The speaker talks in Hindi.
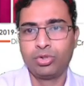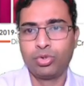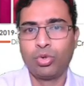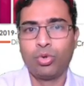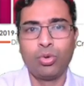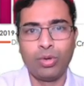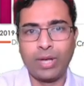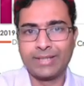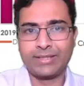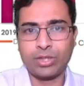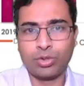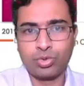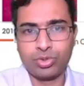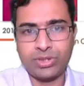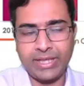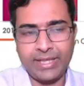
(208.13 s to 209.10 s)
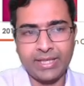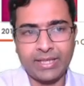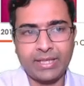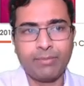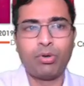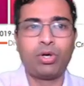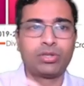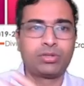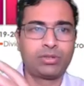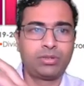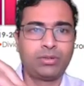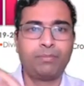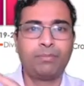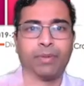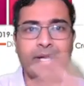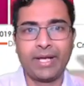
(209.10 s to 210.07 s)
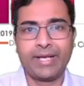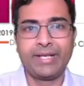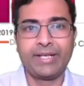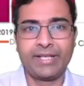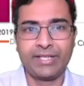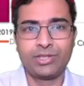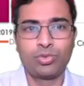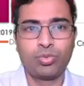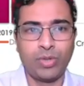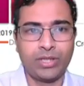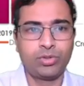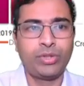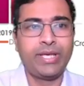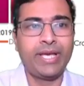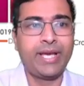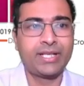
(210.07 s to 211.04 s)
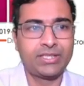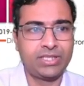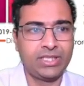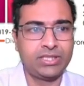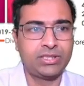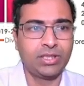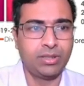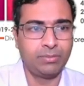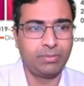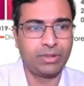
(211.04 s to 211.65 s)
तो ऐसा कुछ नहीं है कि बहुत बड़ा इंक्रीज हुआ है तो ये एक चीज